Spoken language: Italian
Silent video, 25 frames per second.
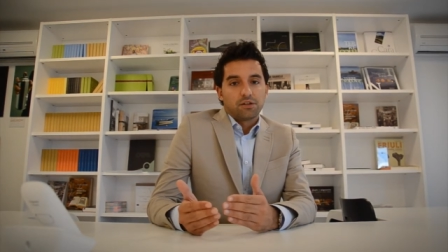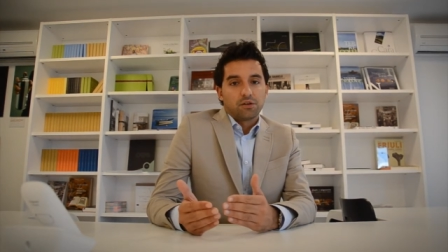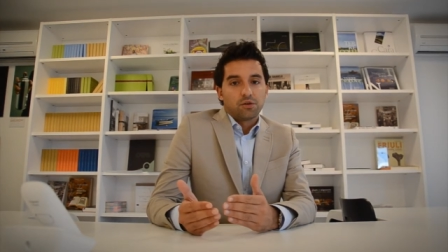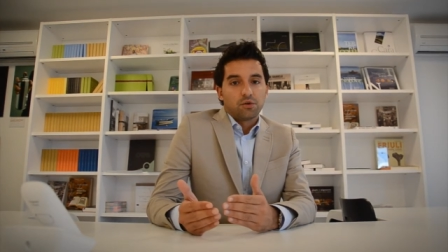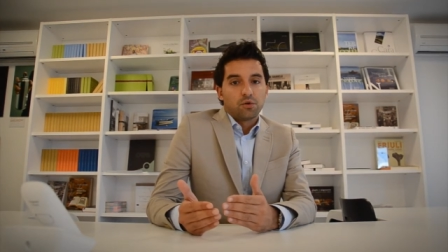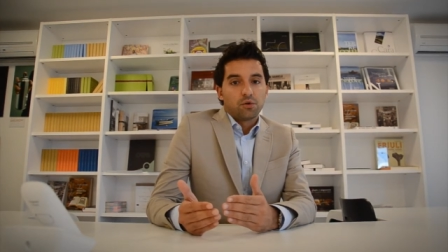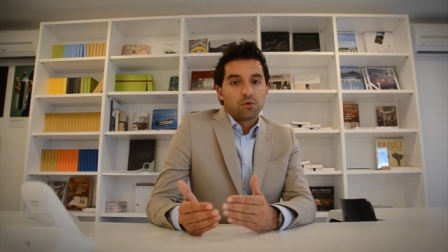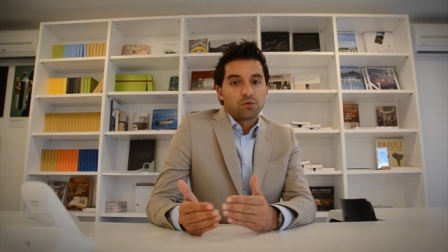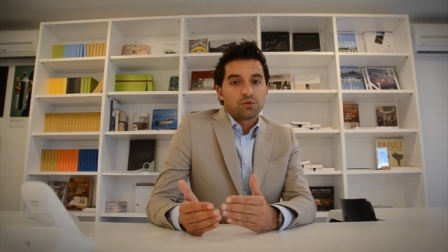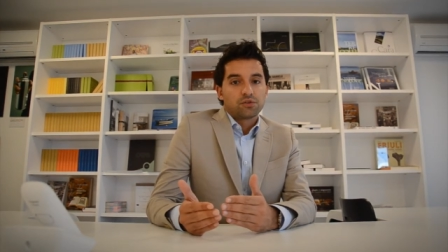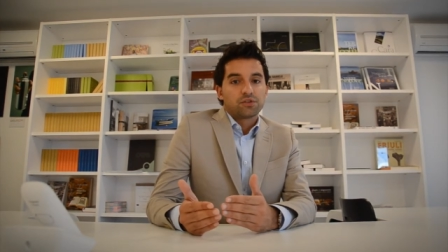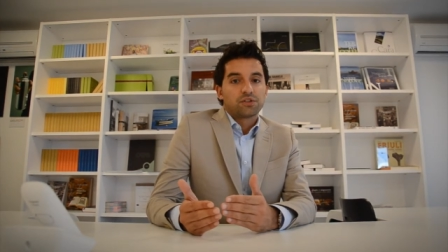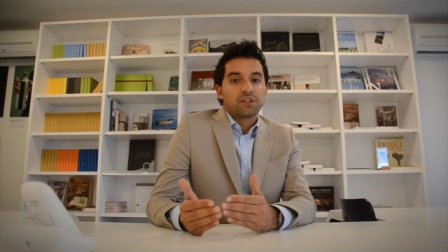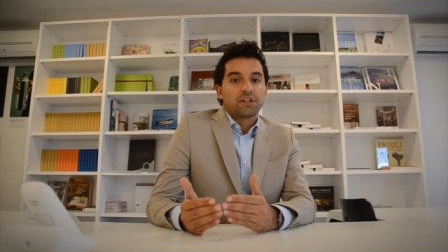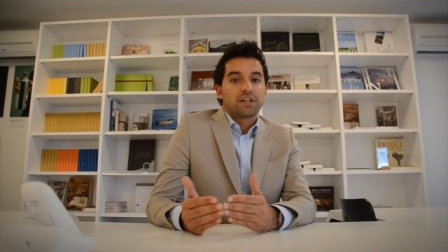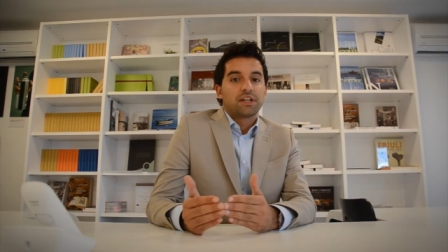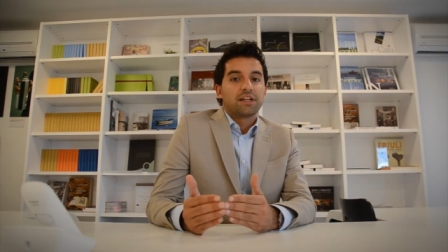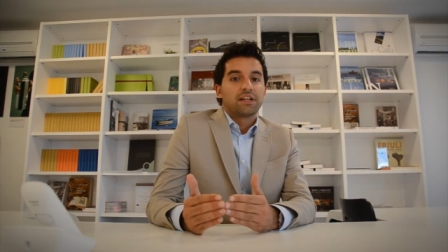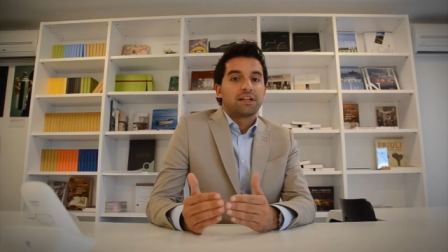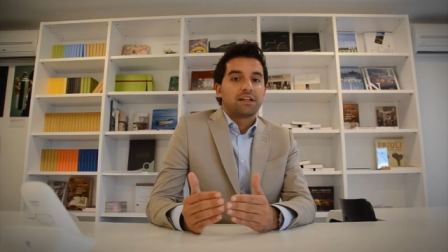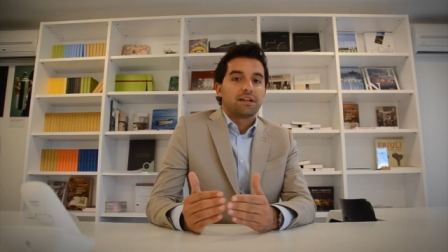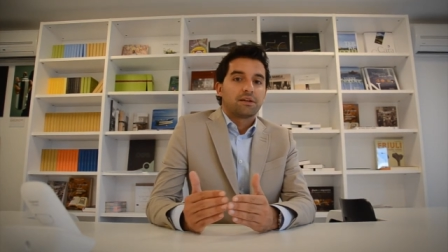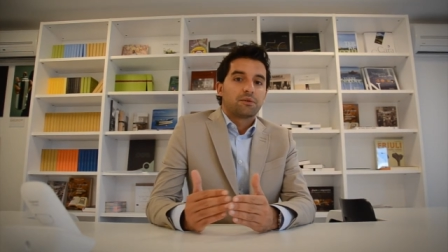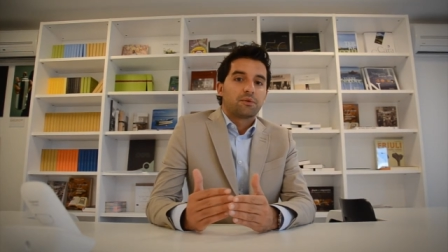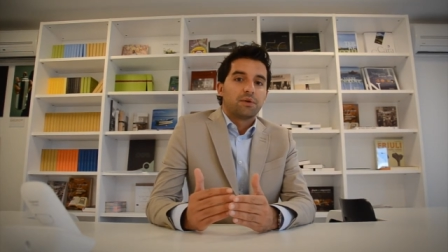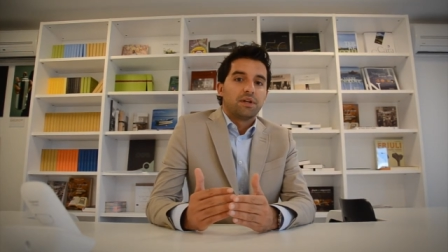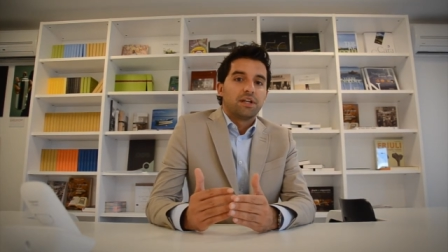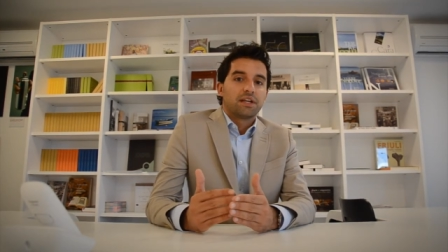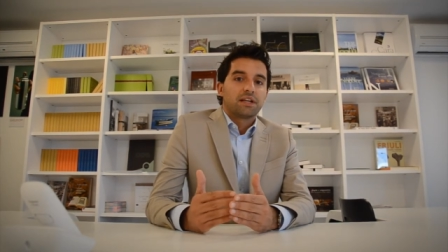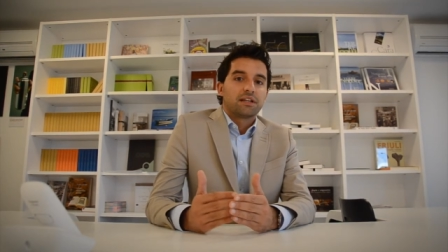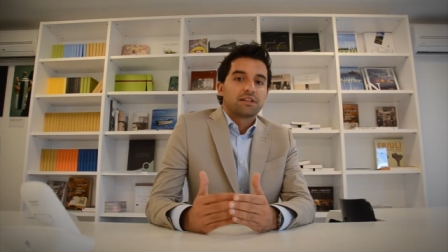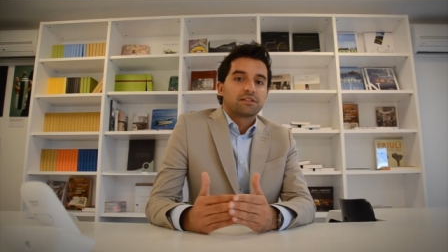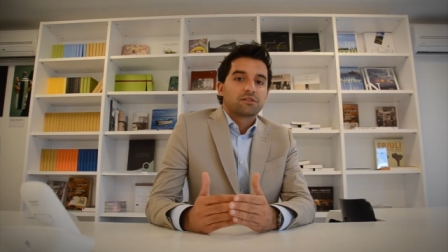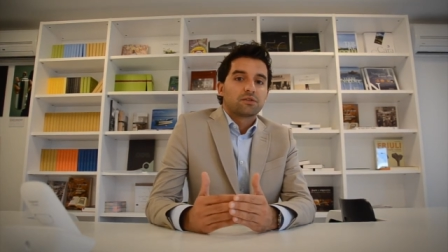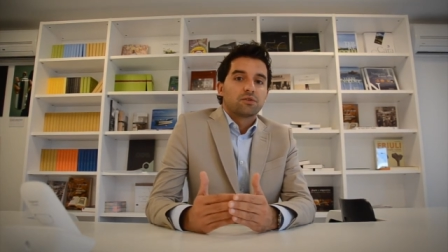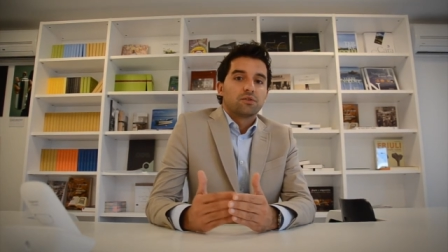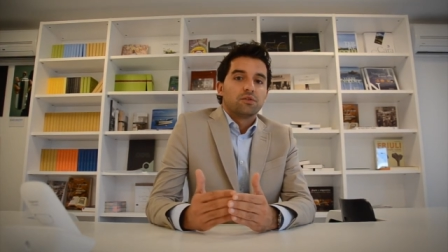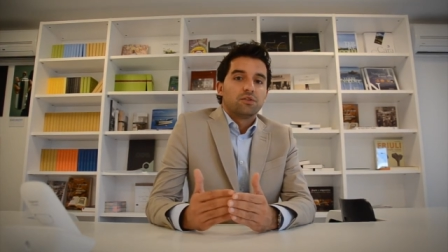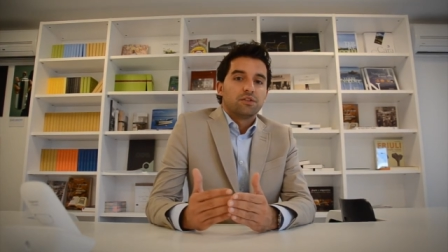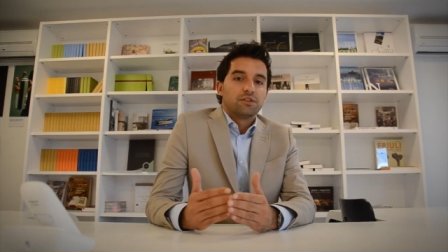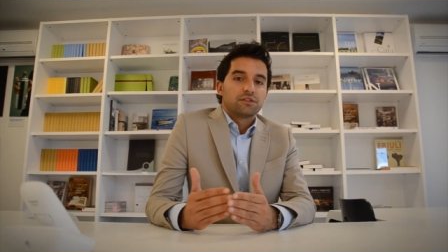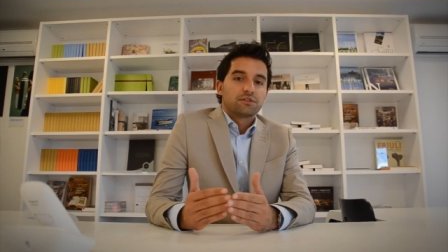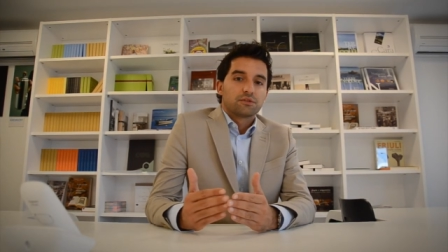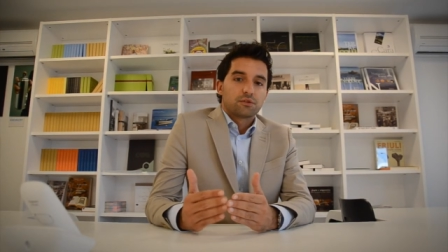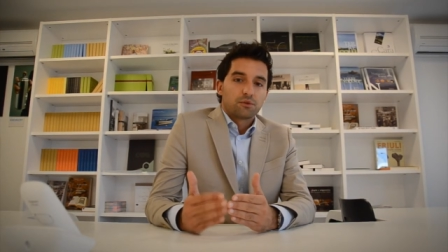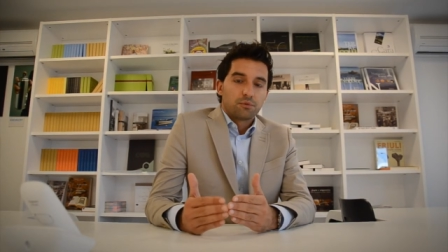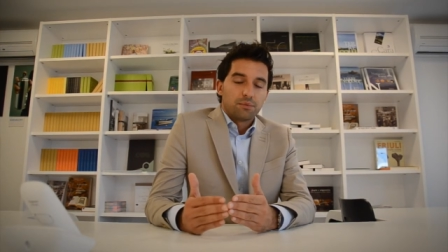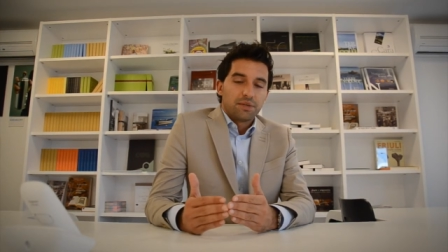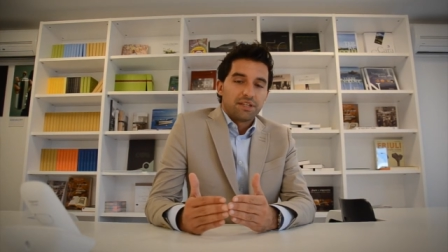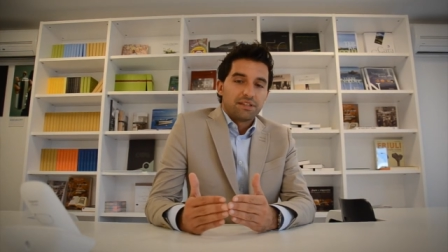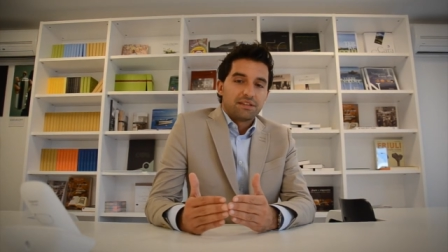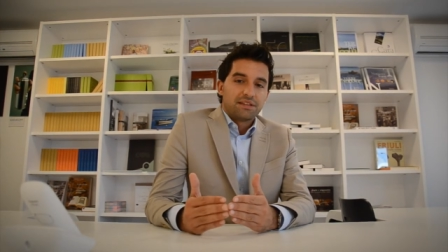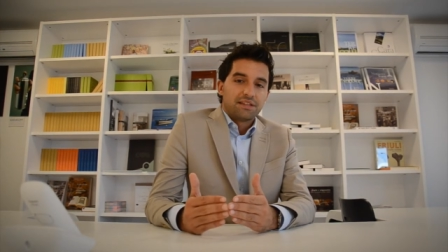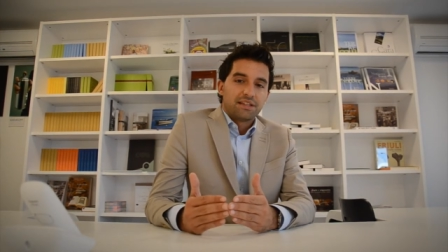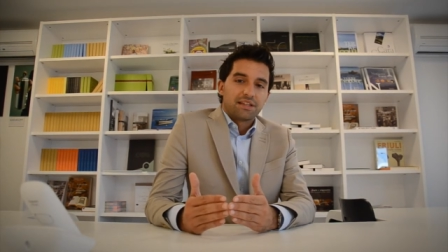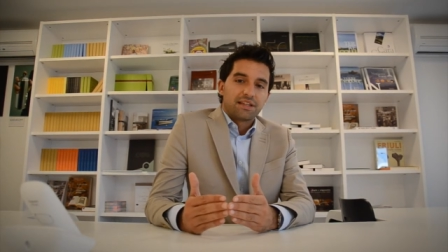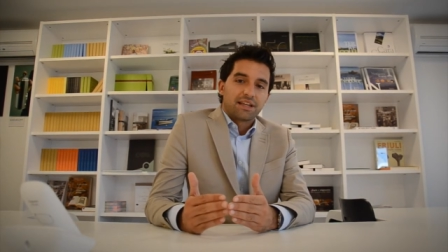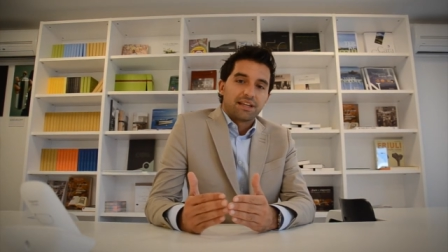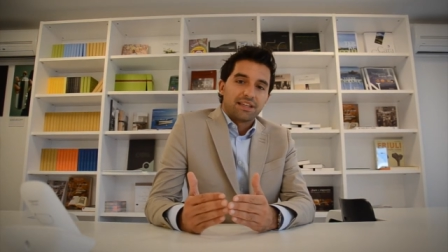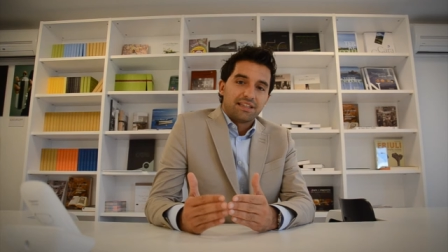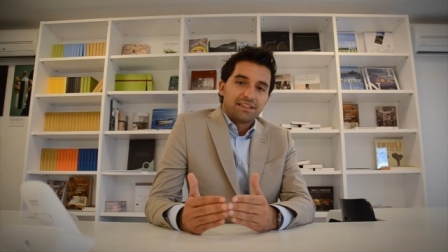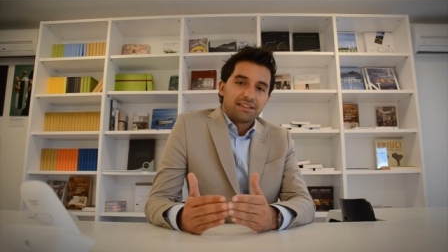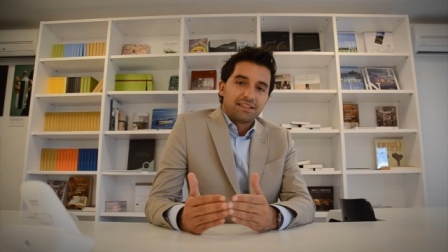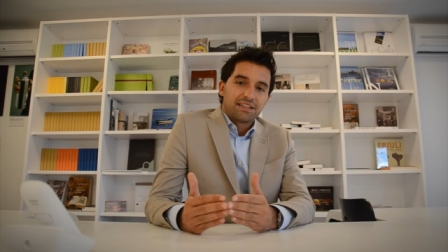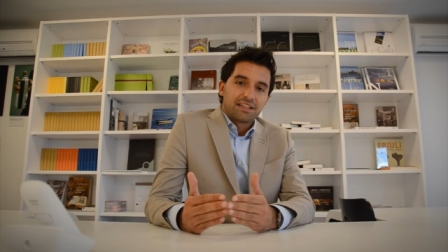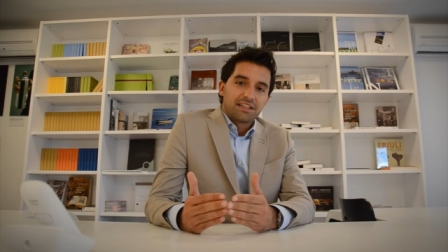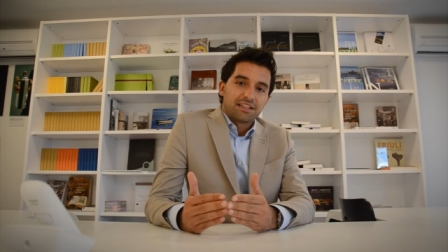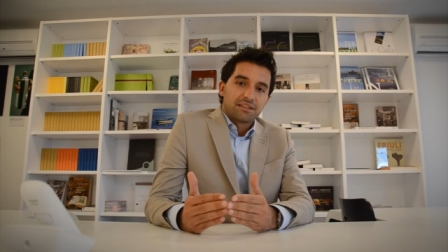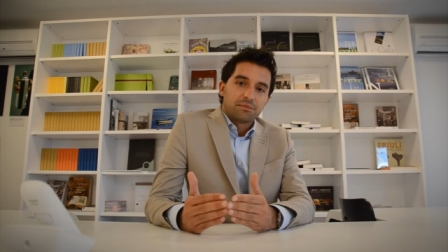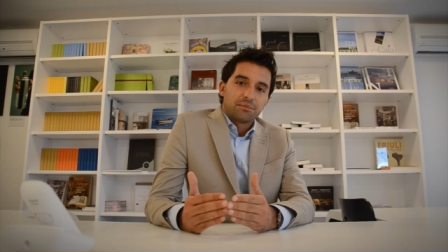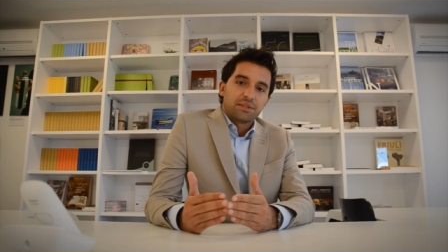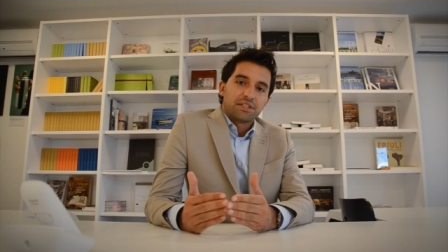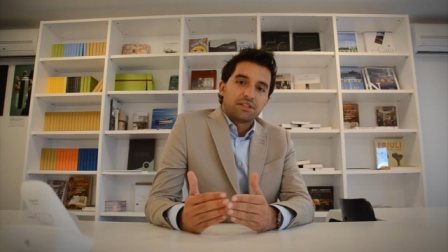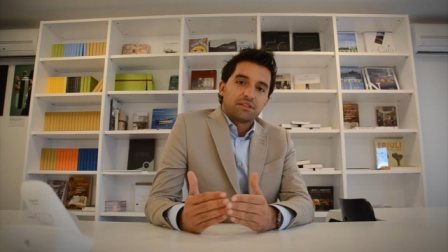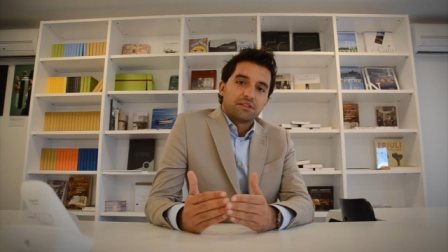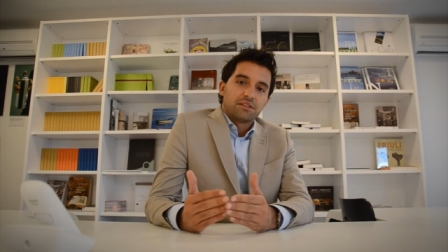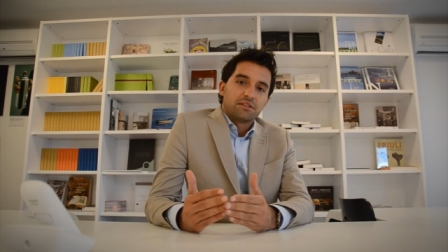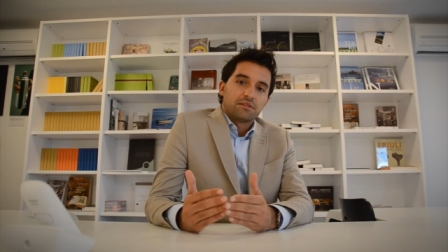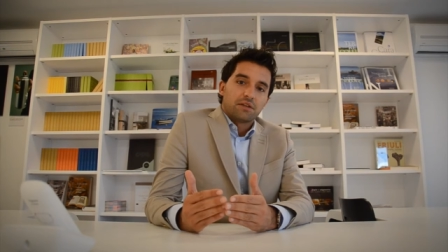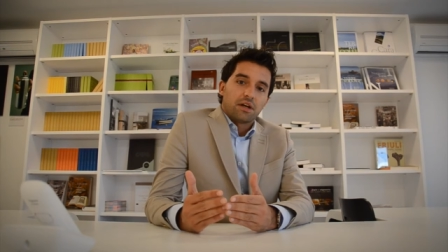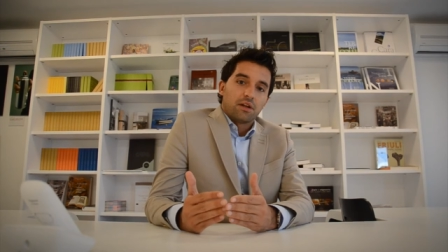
conoscere quelli che sono gli strumenti che internet mette